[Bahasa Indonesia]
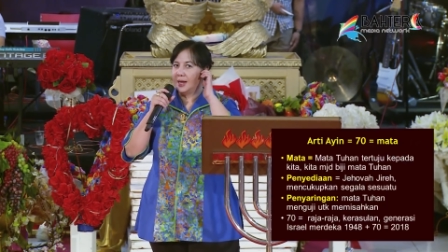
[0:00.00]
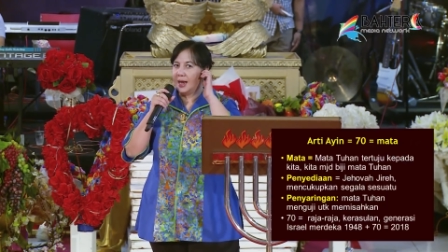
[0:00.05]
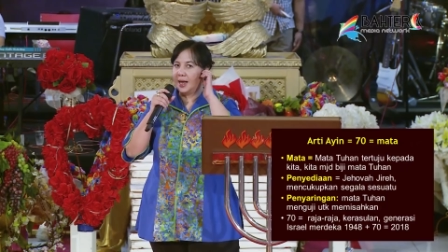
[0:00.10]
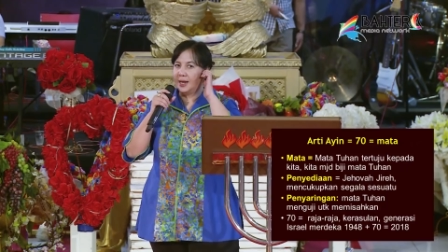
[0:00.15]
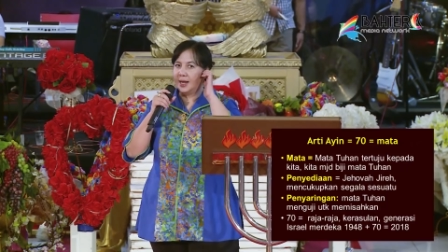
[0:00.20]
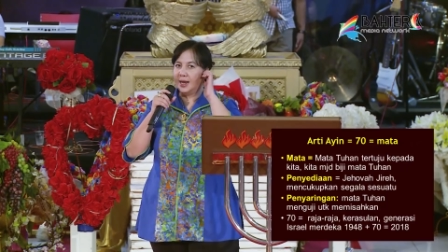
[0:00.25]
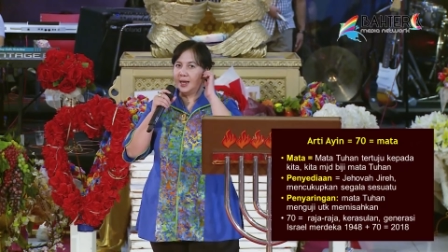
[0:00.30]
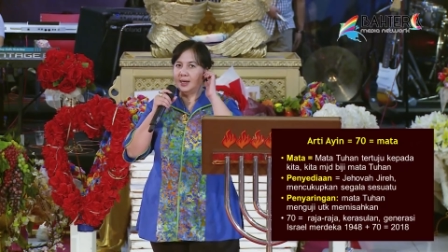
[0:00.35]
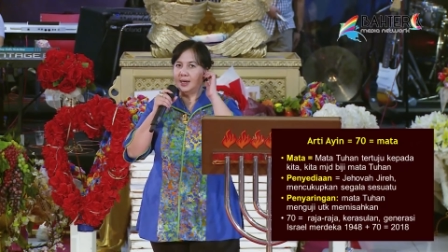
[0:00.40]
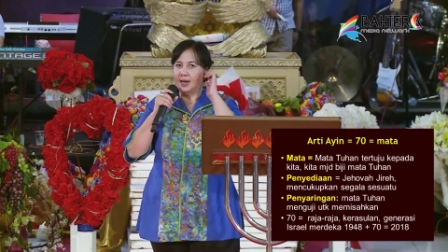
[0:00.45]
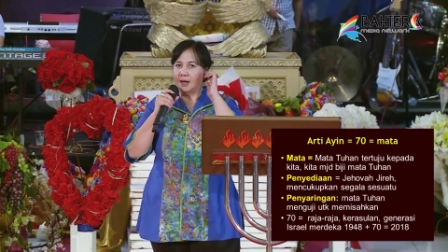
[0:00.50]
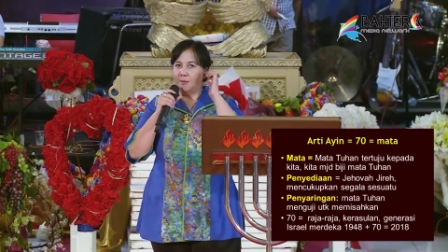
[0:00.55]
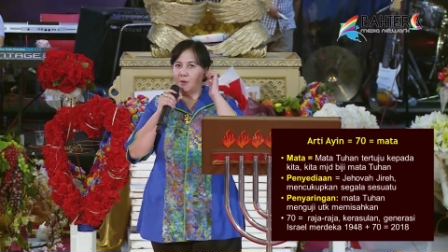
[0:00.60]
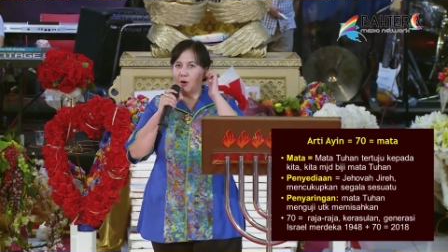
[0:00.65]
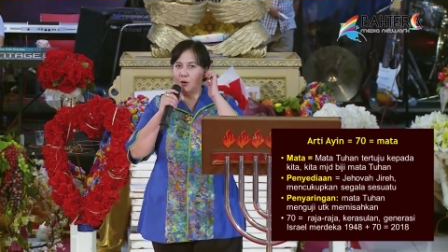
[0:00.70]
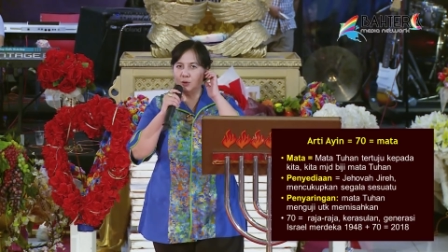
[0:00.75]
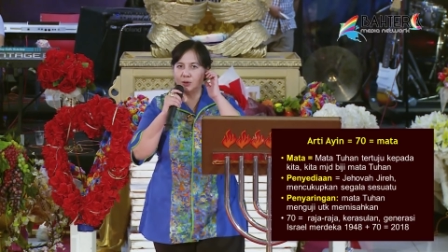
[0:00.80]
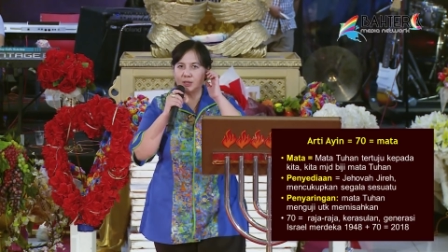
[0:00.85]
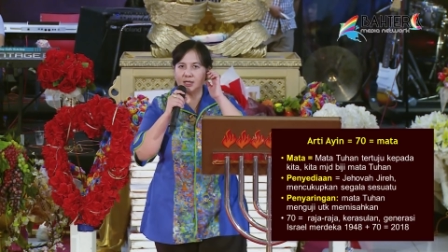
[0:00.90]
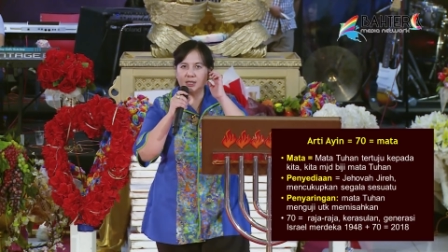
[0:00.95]
Anak-anak yang
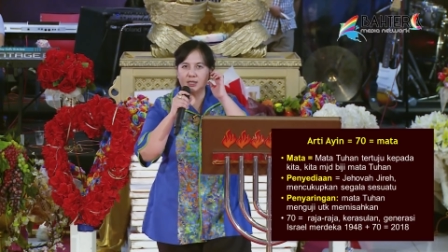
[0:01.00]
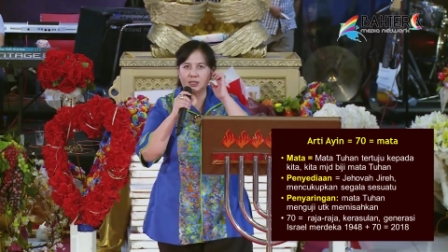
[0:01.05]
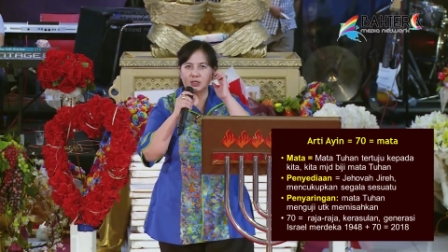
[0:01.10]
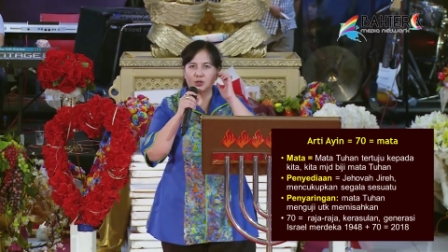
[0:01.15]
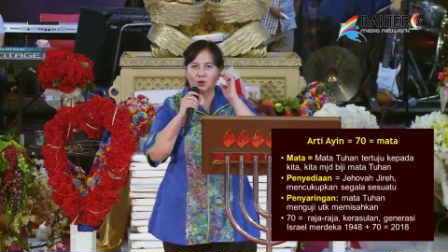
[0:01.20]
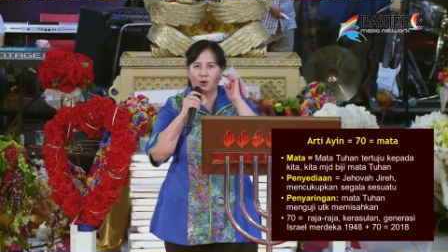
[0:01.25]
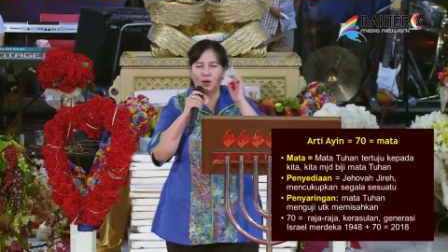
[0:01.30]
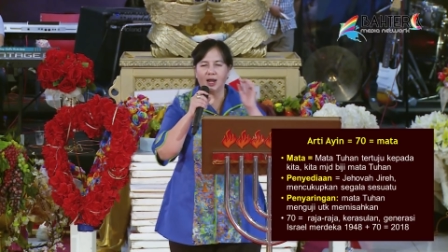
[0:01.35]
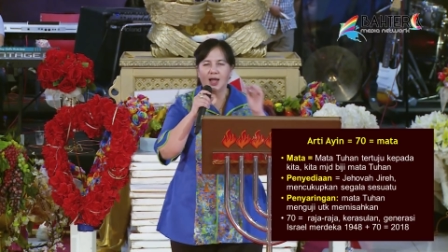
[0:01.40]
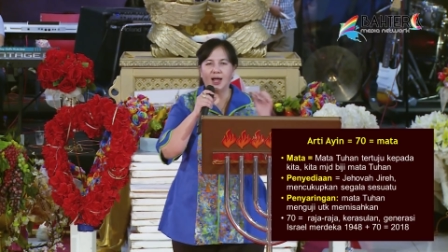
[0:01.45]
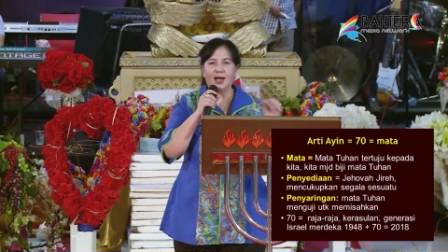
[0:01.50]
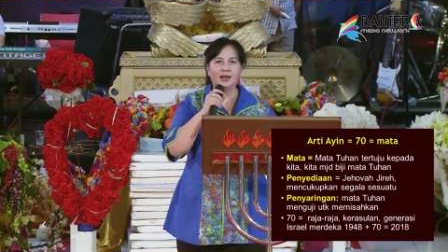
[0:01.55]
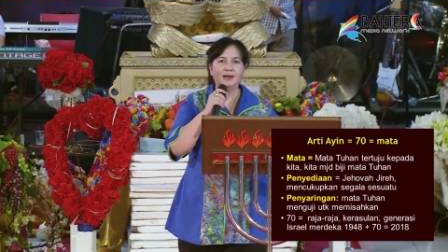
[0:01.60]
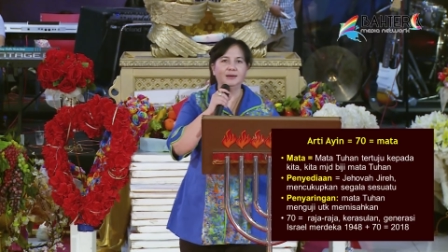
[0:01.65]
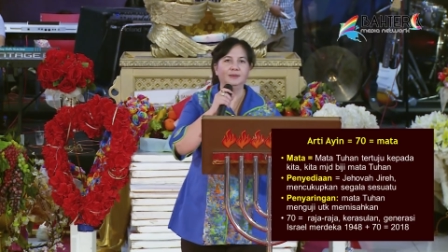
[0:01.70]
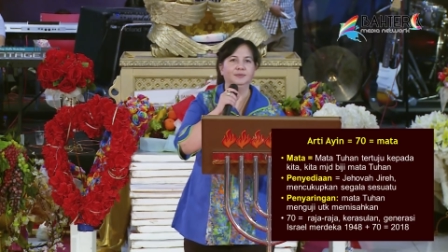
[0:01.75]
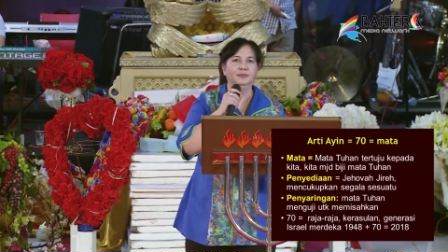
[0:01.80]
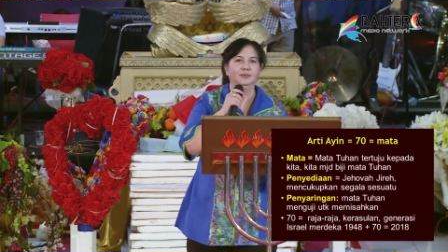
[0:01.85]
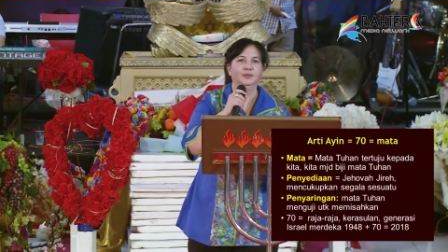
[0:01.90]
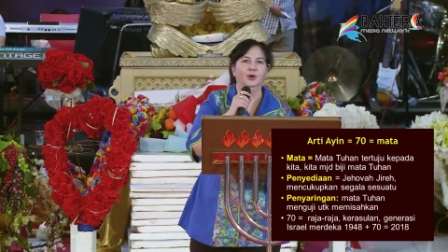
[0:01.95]
mau ke
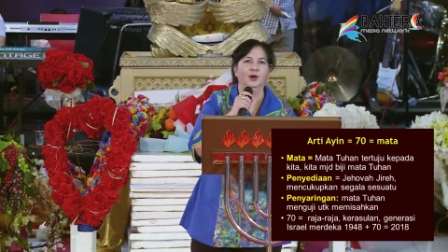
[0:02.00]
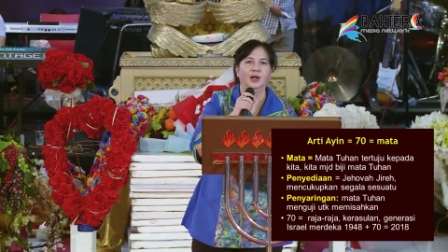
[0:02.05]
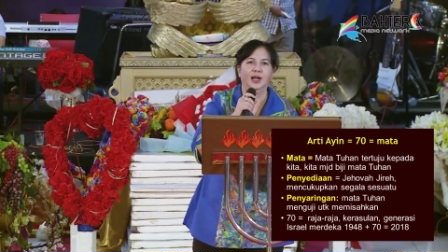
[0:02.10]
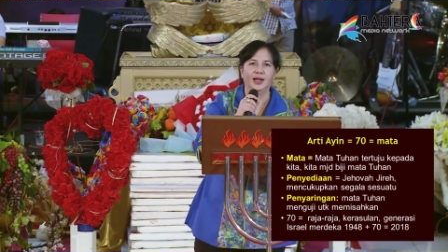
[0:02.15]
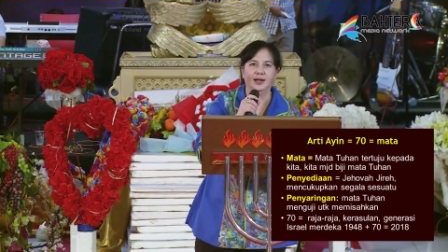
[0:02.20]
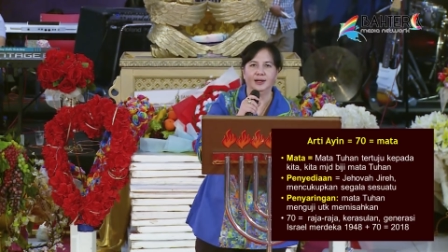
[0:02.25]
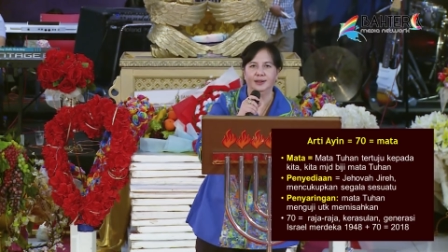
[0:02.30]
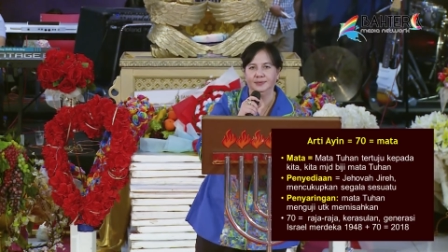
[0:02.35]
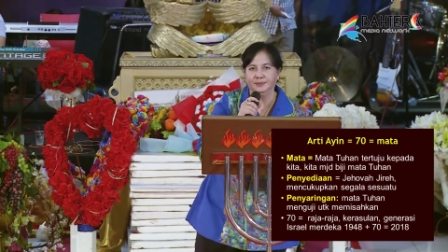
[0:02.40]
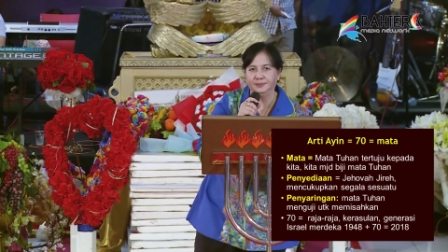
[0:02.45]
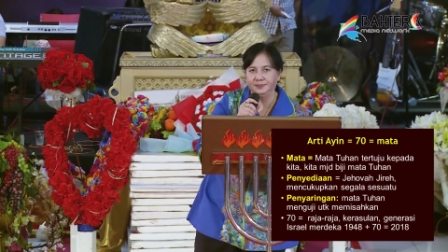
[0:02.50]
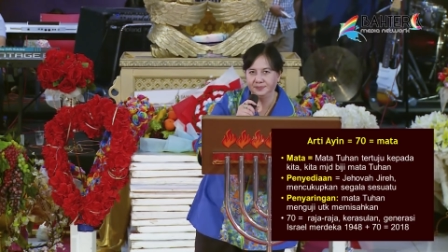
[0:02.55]
sekolah boleh.